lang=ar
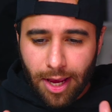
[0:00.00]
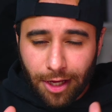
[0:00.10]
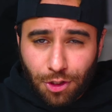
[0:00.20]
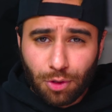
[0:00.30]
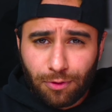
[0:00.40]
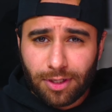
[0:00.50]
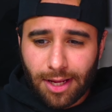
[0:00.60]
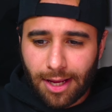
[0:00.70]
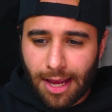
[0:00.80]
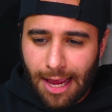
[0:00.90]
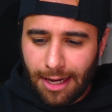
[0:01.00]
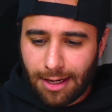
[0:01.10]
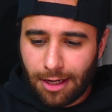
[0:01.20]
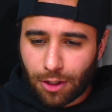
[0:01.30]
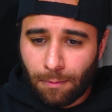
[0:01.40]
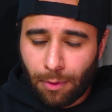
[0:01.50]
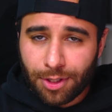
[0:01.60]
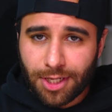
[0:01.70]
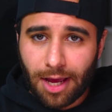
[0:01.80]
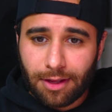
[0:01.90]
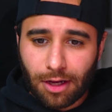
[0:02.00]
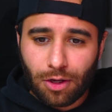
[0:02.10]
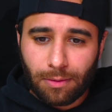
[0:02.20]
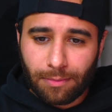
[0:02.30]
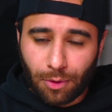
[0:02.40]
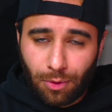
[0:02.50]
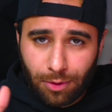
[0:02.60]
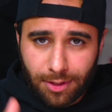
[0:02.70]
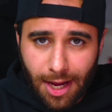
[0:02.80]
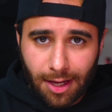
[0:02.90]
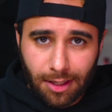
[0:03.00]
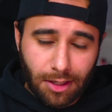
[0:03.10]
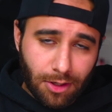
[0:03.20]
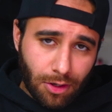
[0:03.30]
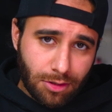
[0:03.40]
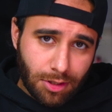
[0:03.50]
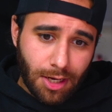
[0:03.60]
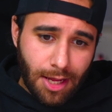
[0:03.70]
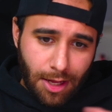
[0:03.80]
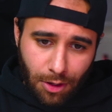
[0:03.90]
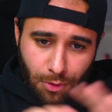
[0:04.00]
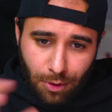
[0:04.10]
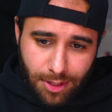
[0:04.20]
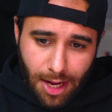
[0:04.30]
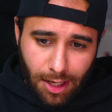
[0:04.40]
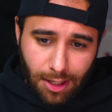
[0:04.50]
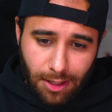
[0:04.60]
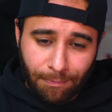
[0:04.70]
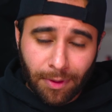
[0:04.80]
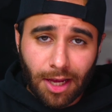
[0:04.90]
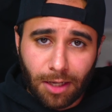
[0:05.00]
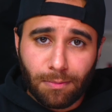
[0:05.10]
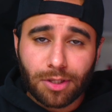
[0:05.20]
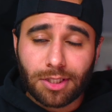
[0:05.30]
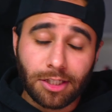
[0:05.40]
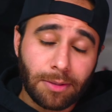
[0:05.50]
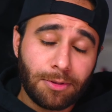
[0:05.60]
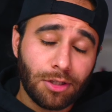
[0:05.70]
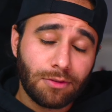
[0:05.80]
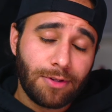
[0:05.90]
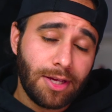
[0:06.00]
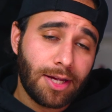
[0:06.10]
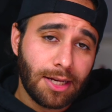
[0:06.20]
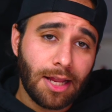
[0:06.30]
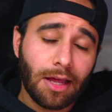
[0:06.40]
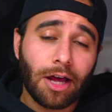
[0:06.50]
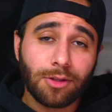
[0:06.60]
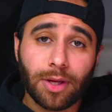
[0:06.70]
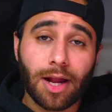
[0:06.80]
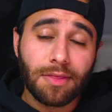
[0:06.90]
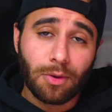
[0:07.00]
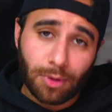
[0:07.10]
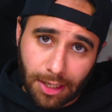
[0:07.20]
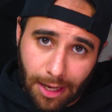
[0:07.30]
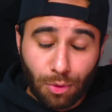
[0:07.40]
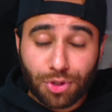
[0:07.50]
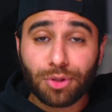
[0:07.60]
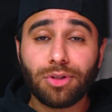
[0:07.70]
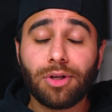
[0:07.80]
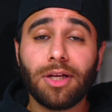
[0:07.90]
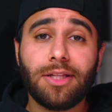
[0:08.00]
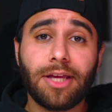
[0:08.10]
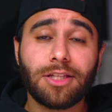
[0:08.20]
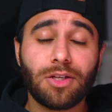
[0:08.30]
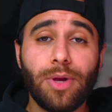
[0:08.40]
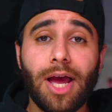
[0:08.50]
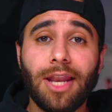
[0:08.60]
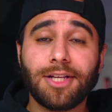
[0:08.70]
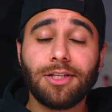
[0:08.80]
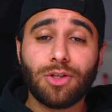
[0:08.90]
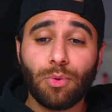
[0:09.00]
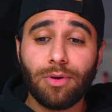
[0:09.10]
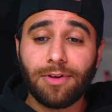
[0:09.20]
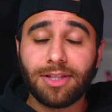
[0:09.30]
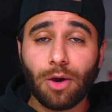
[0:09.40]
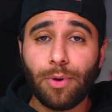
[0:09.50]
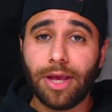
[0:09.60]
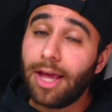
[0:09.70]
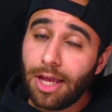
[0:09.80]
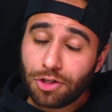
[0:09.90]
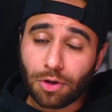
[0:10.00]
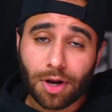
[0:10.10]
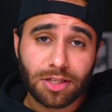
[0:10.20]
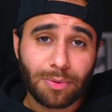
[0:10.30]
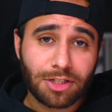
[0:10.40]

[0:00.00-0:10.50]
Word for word: تشوف ان هل الكومبوننتس هذه كلهم يروحون داخل الكونسول يروحون داخل البوكس اللي انت بتحط فيه كل هالهاردوير هذا ولا لا وشنو الطرق اللي تقدر تسويها علشان تسوي فيه تهويه شلون راح تسوي